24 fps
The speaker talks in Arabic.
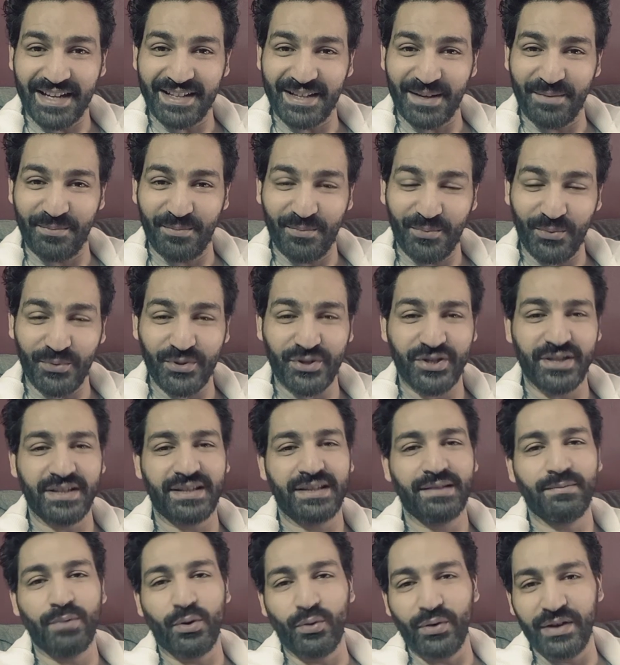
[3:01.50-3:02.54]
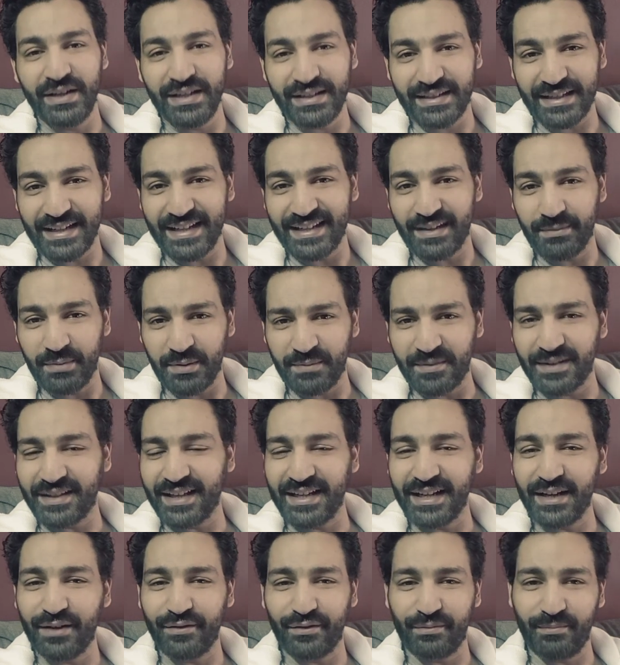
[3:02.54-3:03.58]
ادب والشتيمه وقله الادب اللي
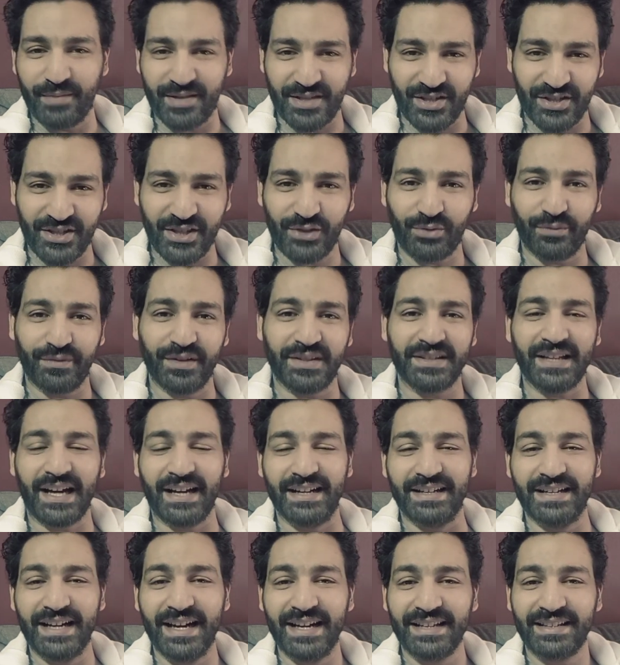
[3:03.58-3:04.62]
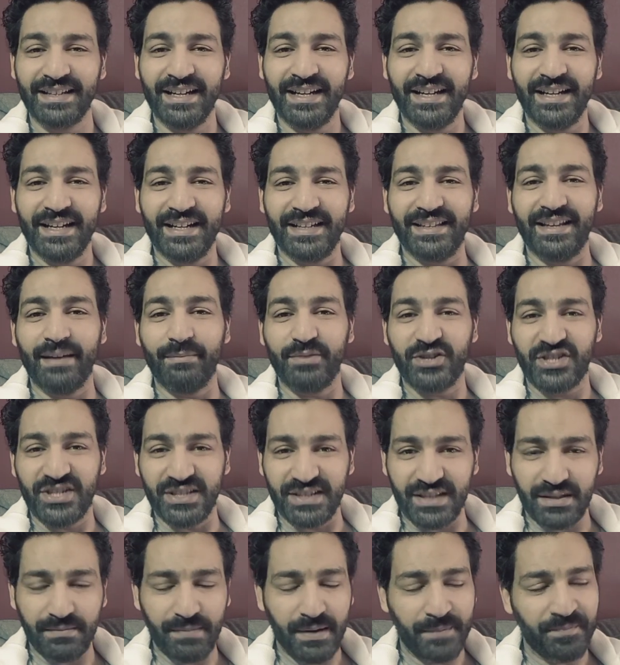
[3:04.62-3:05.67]
بتتقال لنا في المسجات وفي التعليقات ده مش
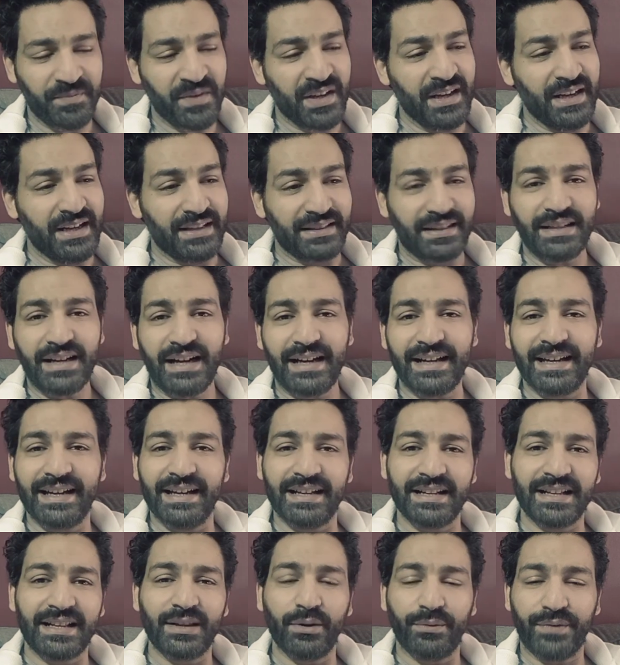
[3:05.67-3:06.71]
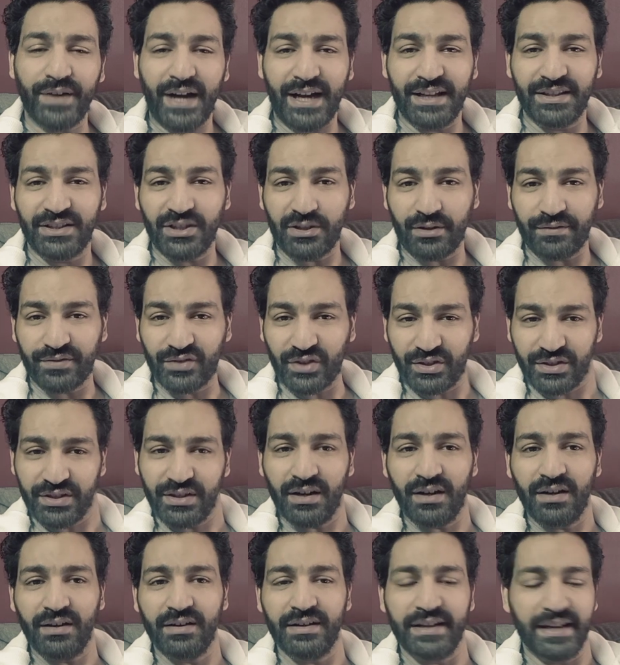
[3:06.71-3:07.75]
شتيمه تاني حاجه يا ريت لو في حد يعرف
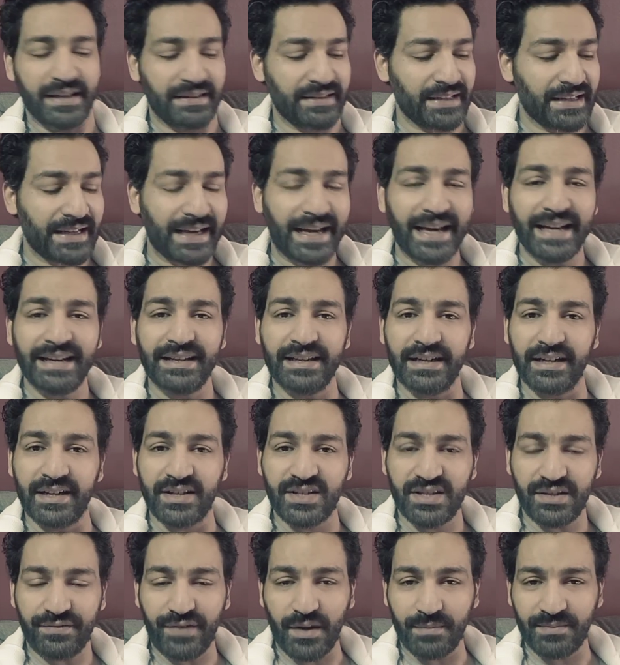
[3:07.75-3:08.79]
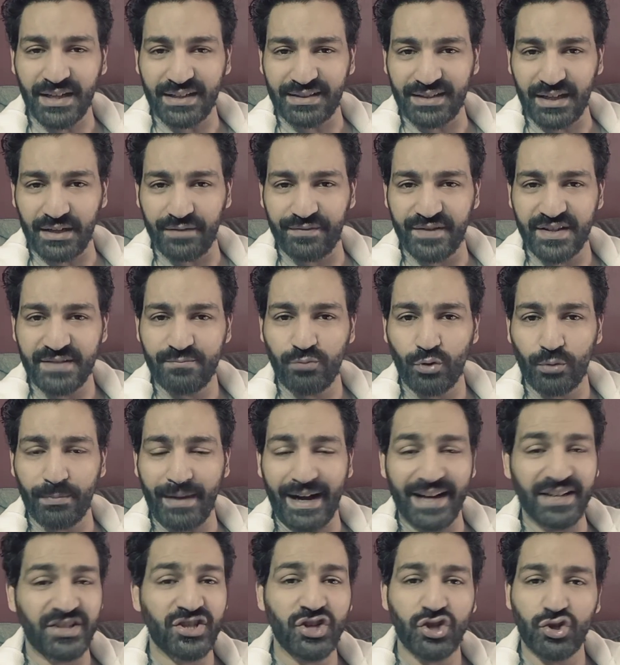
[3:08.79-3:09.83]
طريقه لان انا اخلي الصفحه بتاعتي على الفيسبوك
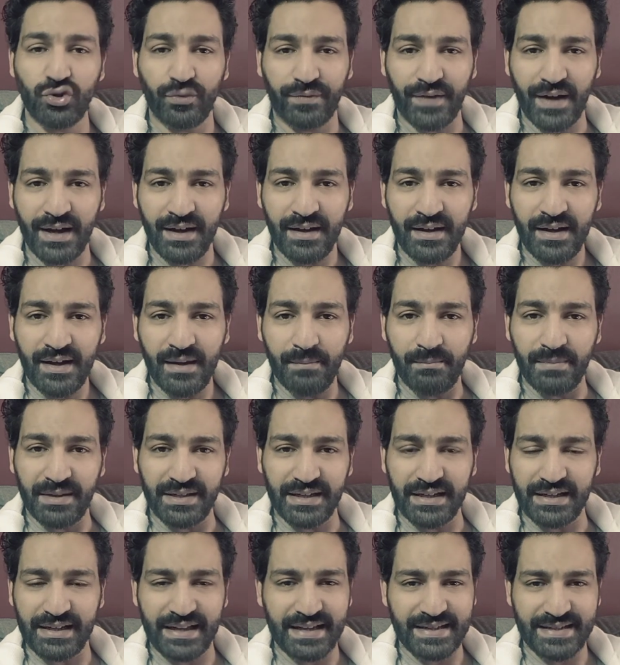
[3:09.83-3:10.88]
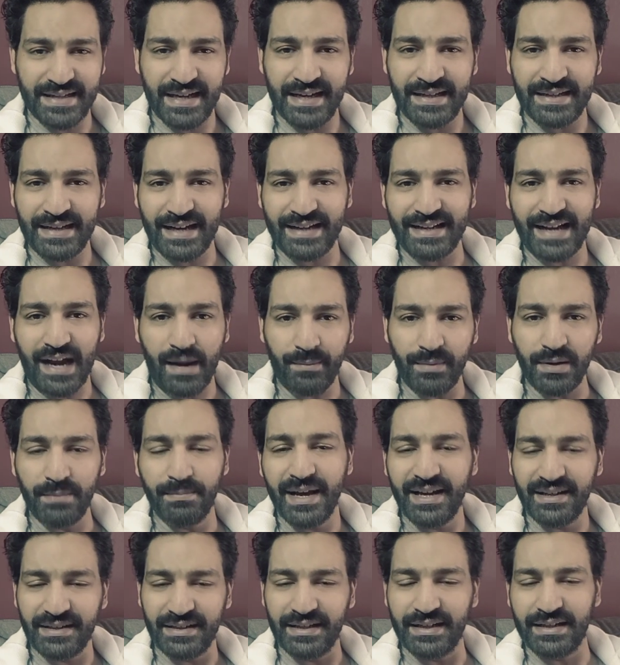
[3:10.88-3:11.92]
محدش يشوفها من الجزائر يعني اعمل
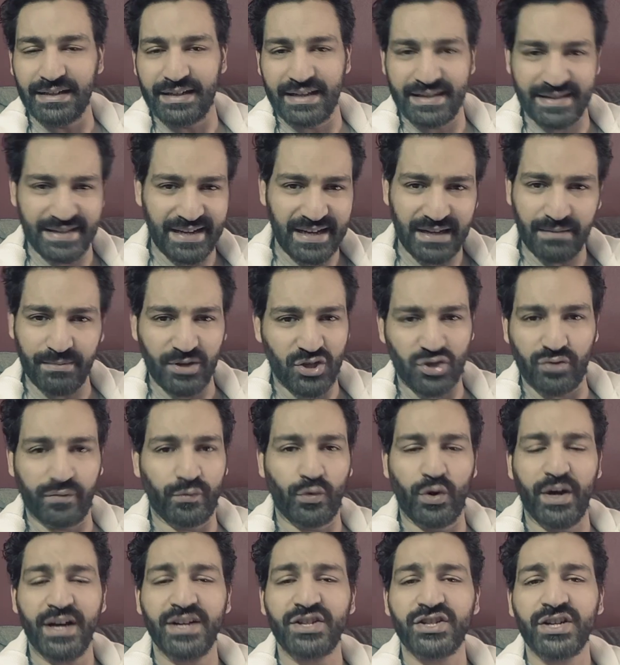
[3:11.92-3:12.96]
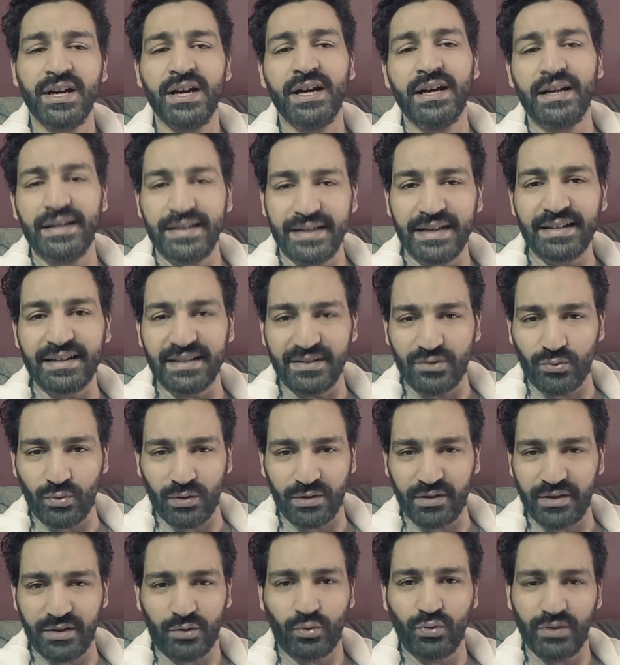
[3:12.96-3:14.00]
بان للجزائر ما يشوفوهاش يا ريت
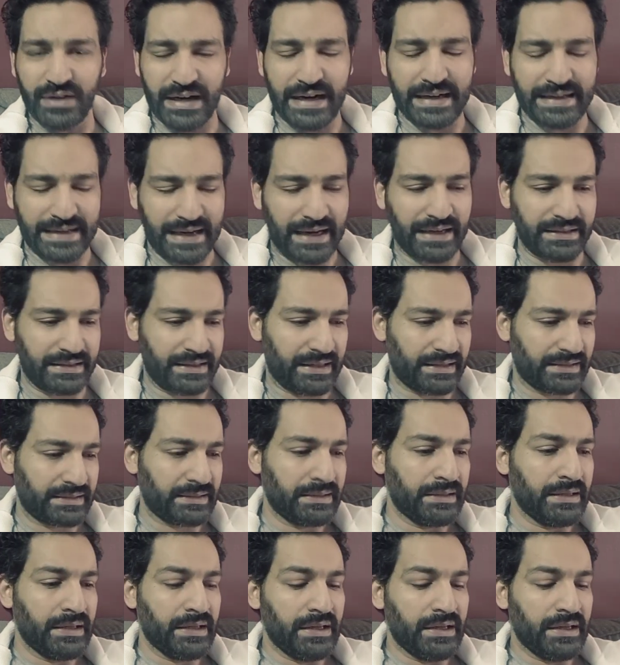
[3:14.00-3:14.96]
والله يكون اريح لي يعني.